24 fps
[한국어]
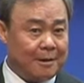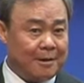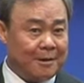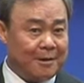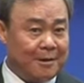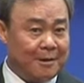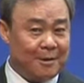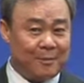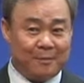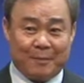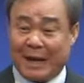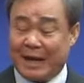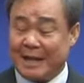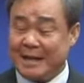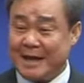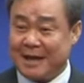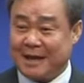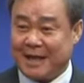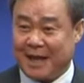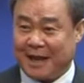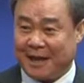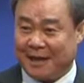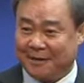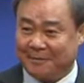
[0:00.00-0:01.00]

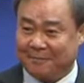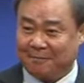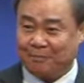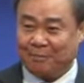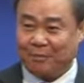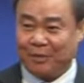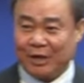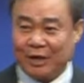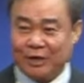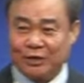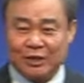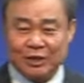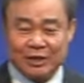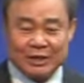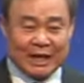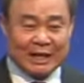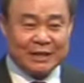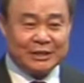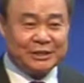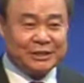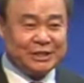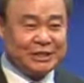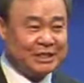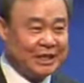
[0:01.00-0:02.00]
만약에 어떤
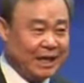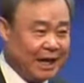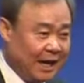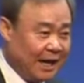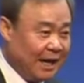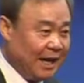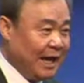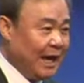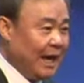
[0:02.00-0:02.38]
아저씨가